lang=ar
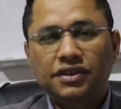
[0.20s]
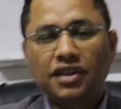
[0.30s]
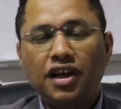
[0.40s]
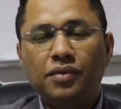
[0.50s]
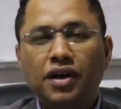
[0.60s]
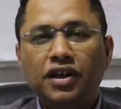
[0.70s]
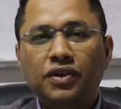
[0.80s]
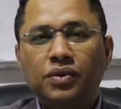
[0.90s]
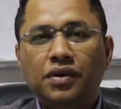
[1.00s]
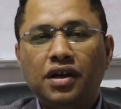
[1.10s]
السلام
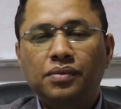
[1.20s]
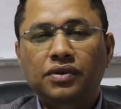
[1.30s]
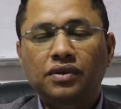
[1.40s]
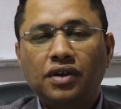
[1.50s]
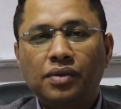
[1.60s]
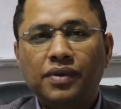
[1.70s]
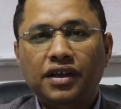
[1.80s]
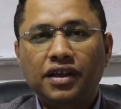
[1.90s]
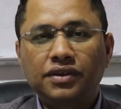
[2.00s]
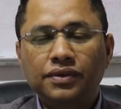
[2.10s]
عليكم ورحمة الله
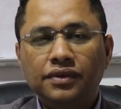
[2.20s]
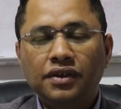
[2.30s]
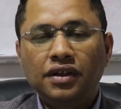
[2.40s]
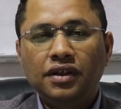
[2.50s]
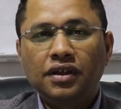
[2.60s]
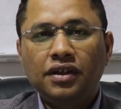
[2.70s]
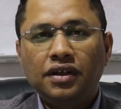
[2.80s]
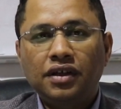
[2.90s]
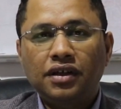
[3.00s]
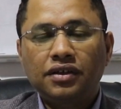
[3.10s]
وبركاته
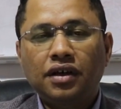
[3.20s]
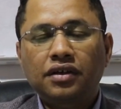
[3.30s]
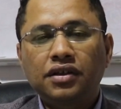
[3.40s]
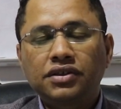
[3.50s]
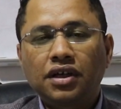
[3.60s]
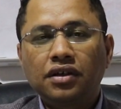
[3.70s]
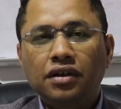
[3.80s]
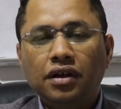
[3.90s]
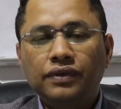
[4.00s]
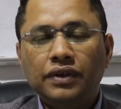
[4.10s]
النهاردة ان شاء
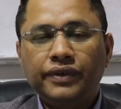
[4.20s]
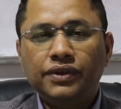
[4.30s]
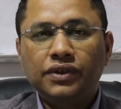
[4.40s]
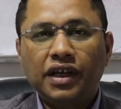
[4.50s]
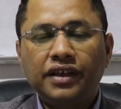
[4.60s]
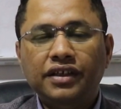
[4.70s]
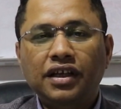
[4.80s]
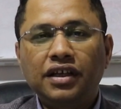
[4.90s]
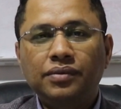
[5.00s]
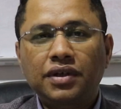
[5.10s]
الله في الفيديو ده
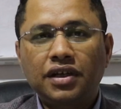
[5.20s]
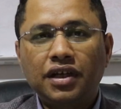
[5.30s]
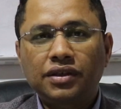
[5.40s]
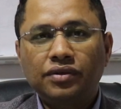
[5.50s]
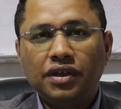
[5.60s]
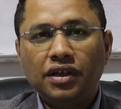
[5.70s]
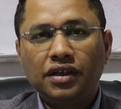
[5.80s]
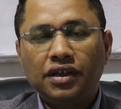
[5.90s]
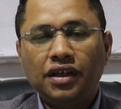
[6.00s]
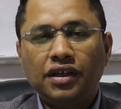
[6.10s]
هنتكلم عن الادوية
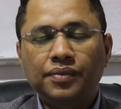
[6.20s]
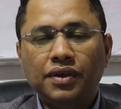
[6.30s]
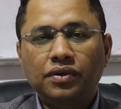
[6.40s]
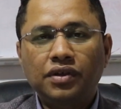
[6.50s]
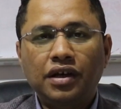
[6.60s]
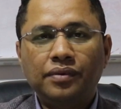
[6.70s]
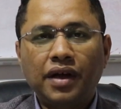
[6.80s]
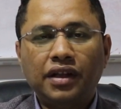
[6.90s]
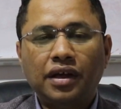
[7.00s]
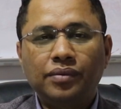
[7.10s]
اللي احنا بناخدها
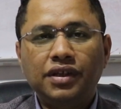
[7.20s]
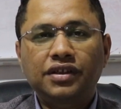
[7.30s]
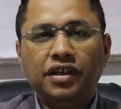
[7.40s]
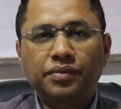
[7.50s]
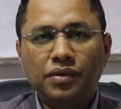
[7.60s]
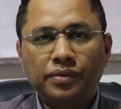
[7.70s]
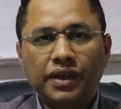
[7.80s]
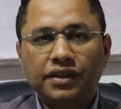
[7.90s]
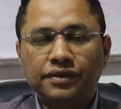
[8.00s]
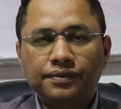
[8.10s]
بعد عملية تكميم
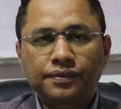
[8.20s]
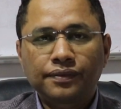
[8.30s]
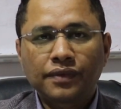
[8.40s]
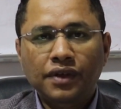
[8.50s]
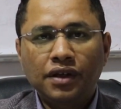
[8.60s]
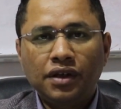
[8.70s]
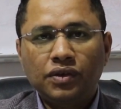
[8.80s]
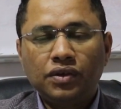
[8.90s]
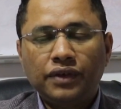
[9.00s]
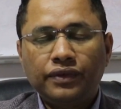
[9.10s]
المعدة
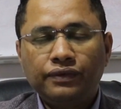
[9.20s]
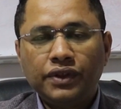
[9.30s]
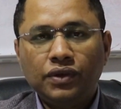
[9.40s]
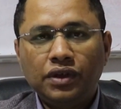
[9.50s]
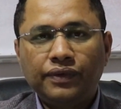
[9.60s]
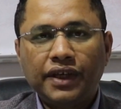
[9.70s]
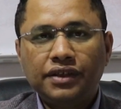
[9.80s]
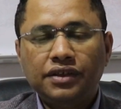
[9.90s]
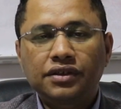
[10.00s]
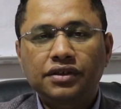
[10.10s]
كنا في الفيديو اللي فات